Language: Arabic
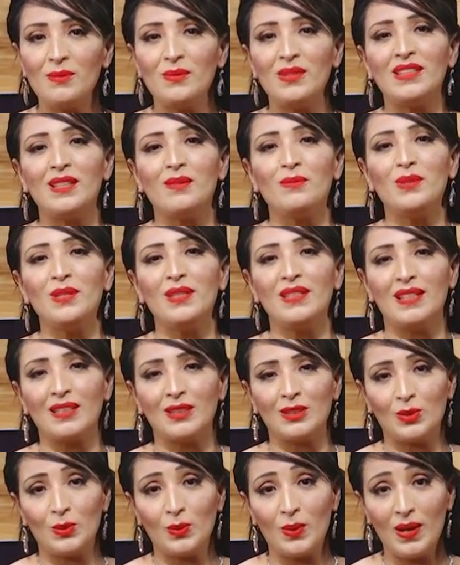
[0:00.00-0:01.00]
مدى بينا
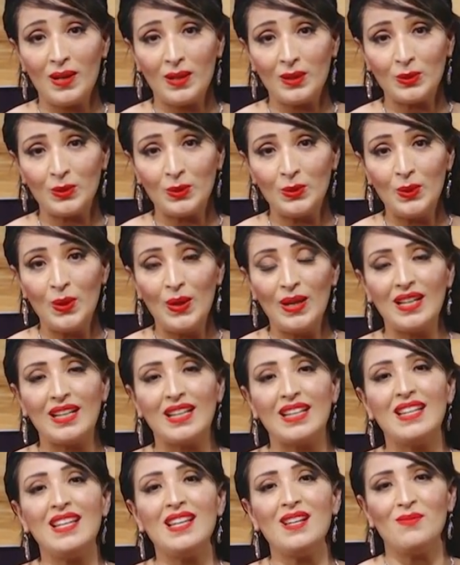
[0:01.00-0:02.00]
نتوارتو
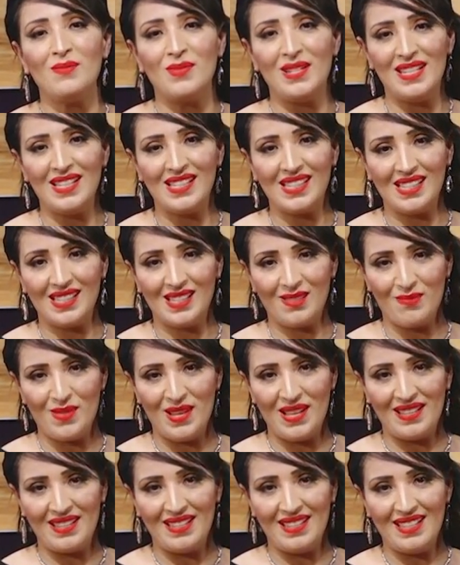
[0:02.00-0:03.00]
كلام ناس
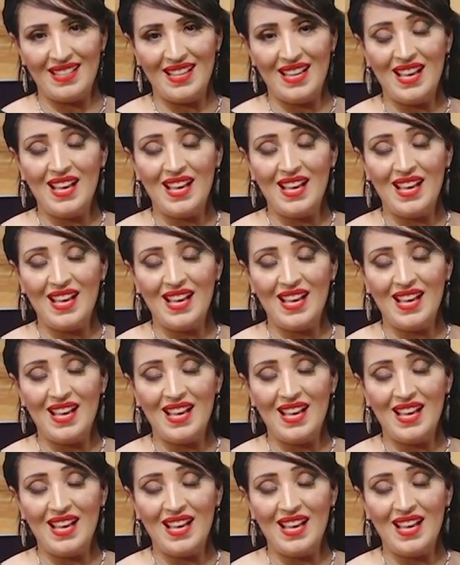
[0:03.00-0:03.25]
زمان